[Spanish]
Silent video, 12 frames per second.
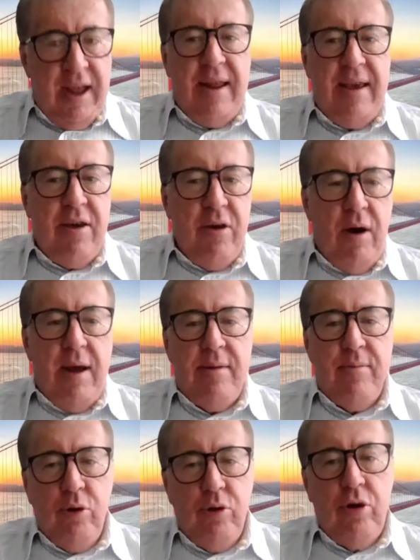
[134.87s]
eligió
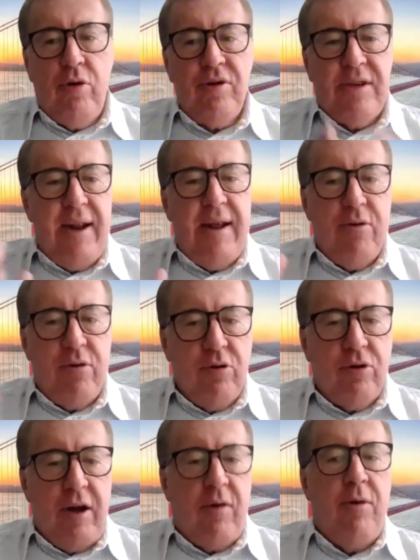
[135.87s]
a Edmundo González
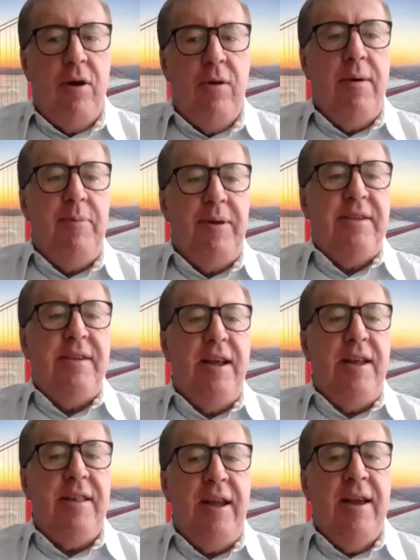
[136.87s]
Urrutia como el nuevo
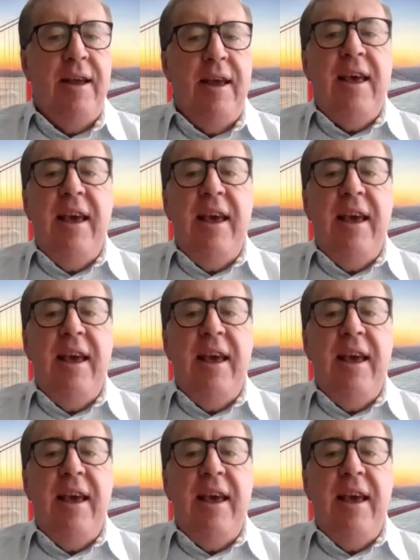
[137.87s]
presidente